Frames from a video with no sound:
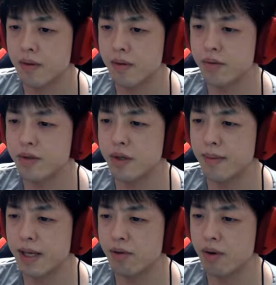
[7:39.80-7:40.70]
どうすれば
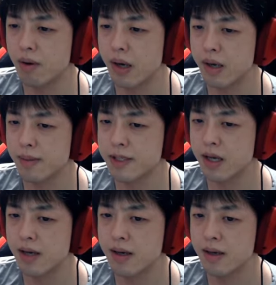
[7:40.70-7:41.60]
いいのかわかりませ
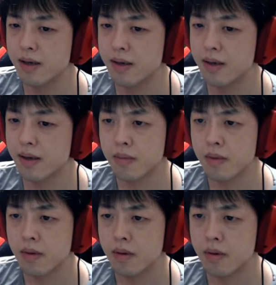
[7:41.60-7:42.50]
ん。
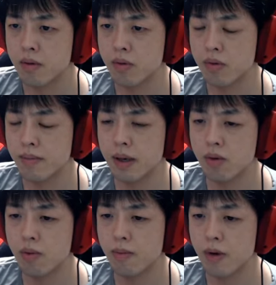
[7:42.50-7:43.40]
この番
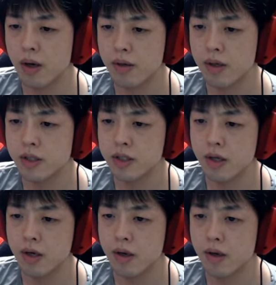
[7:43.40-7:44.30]
号もわかんないし
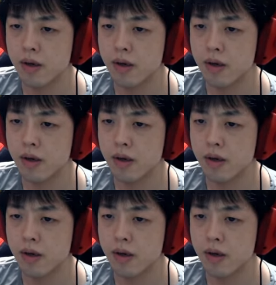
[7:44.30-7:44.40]
ね。